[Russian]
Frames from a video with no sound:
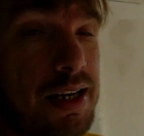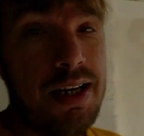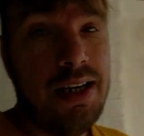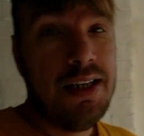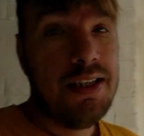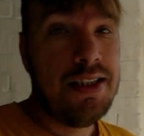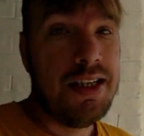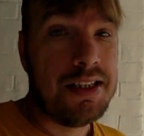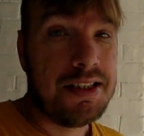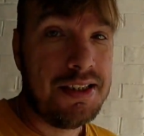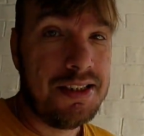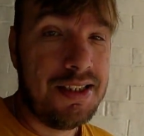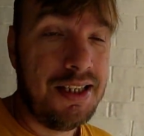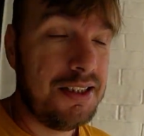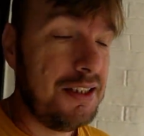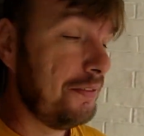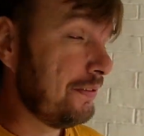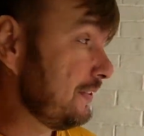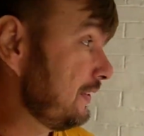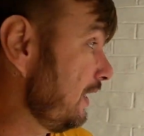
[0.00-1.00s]
Сейчас,
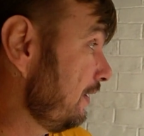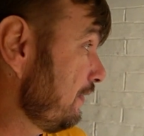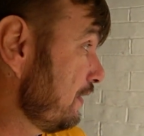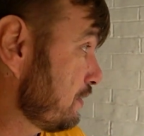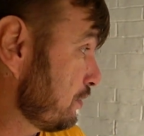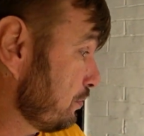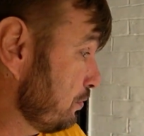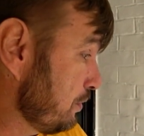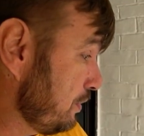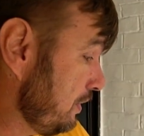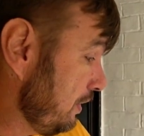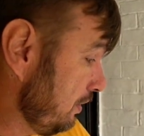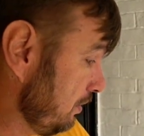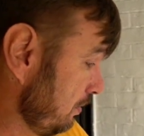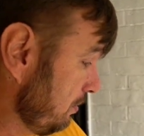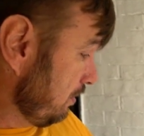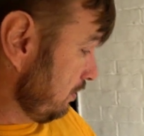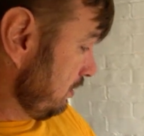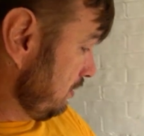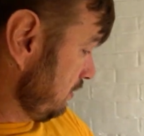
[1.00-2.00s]
кстати, вставочку
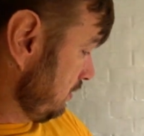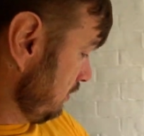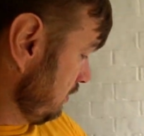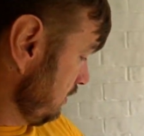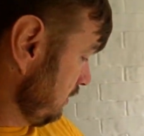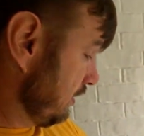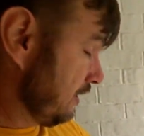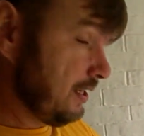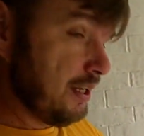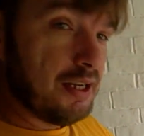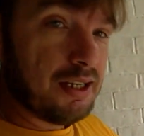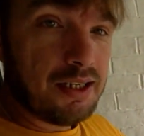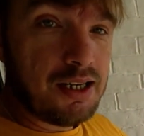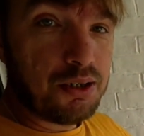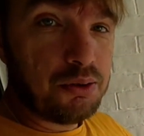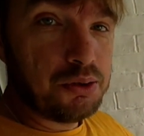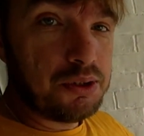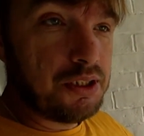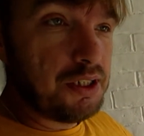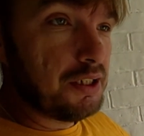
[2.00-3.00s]
сделаю как
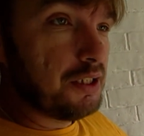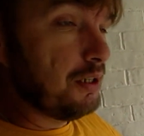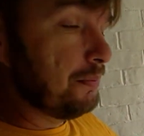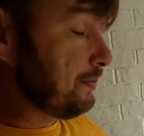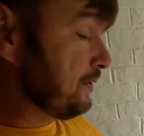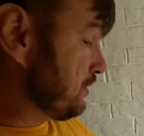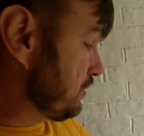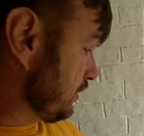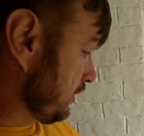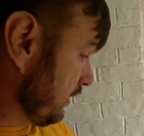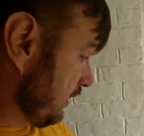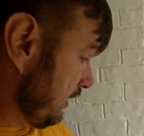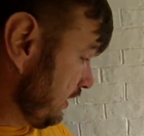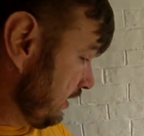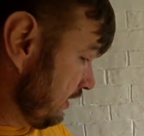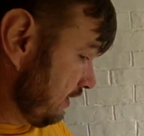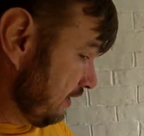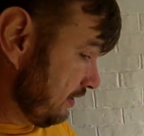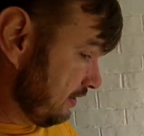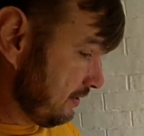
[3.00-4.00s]
вот эти кирпичи
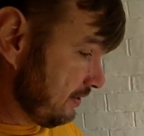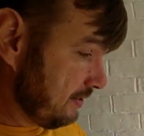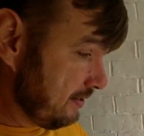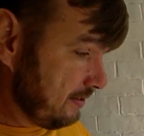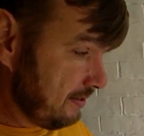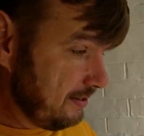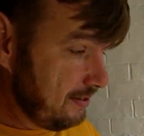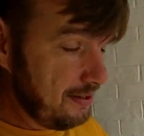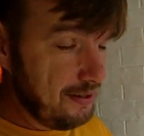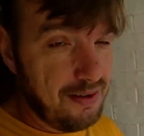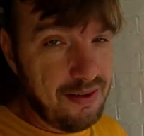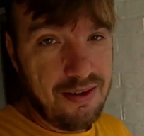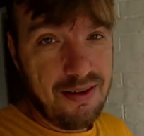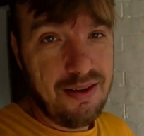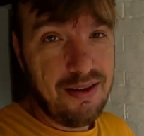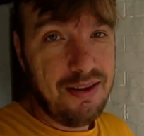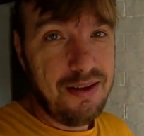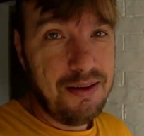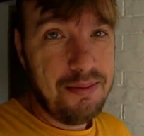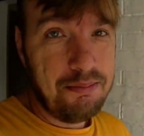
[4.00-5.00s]
клеили.
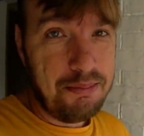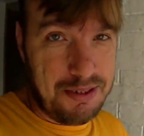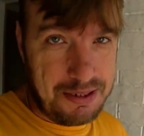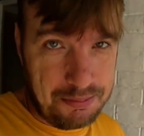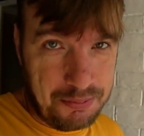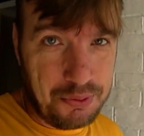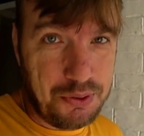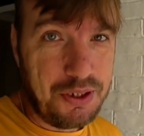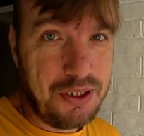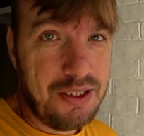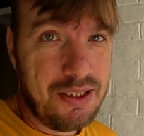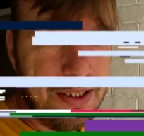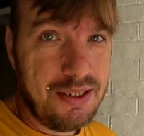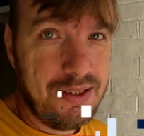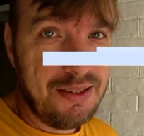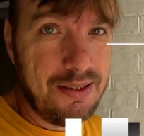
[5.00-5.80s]
Посмотрите.